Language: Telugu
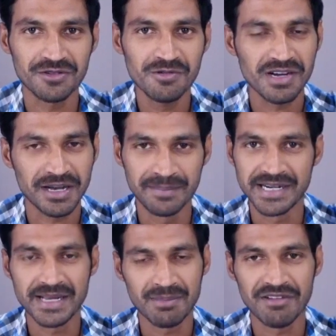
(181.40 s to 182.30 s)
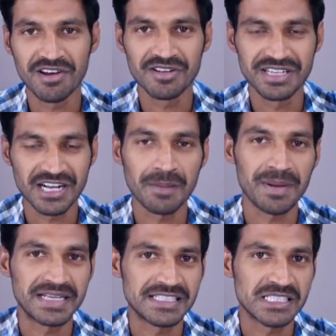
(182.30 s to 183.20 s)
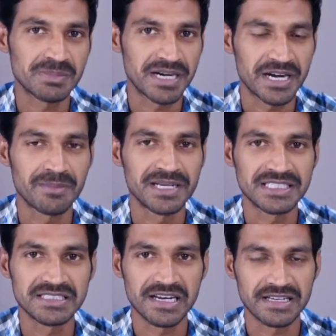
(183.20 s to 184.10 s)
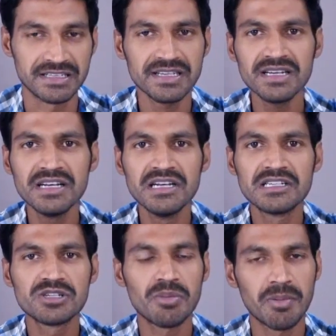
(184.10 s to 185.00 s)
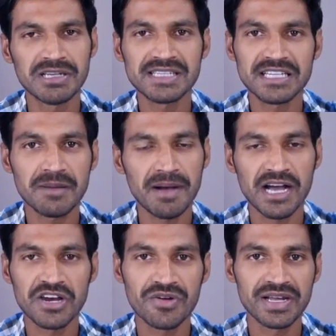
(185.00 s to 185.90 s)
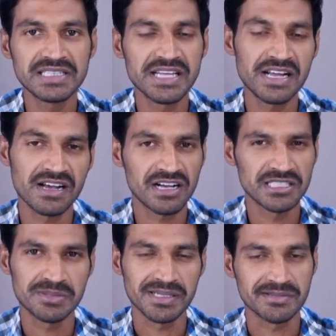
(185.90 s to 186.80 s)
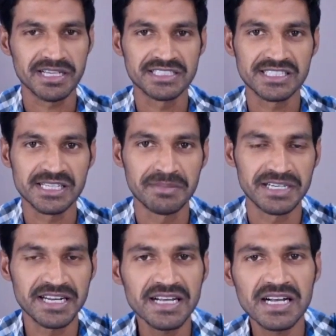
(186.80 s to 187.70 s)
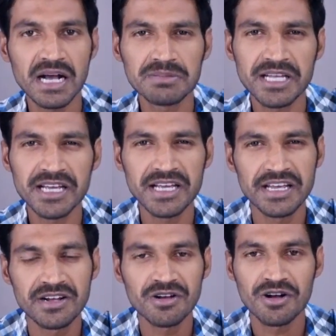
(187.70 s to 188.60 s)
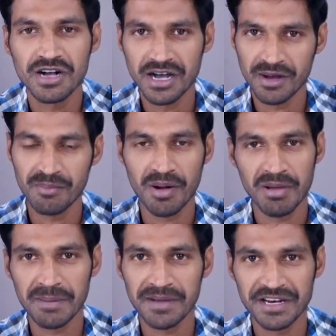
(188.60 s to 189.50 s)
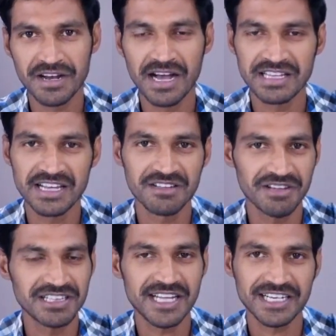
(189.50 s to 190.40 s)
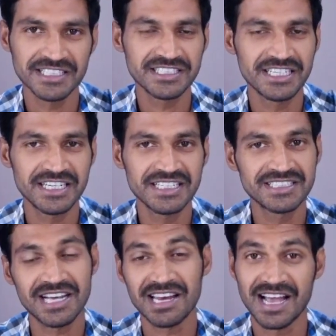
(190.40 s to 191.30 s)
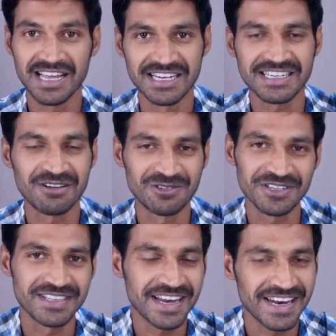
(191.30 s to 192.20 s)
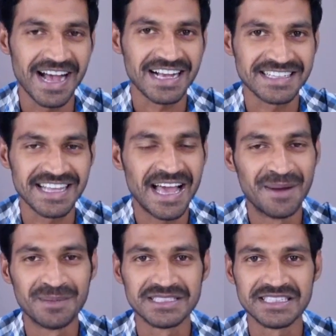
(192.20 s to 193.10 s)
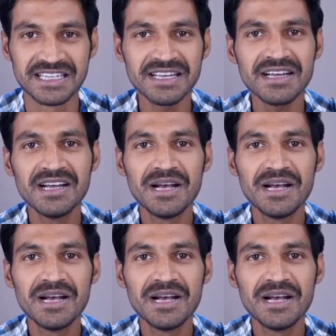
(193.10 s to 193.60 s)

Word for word: కాదు ఒక మీడియం లెవెల్లో ఈ యొక్క ప్రైసెస్ పెట్టడం అయితే జరిగింది సో మొబైల్స్ అయితే బాగానే ఉన్నాయి దీని యొక్క స్పెసిఫికేషన్స్ని బట్టి కాకపోతే ఇంకొక మొబైల్ పైన ఐదు ఐదు వేలు తగ్గించింటే చాలా హైలైట్గా ఉంటుందని నాకైతే అనిపించింది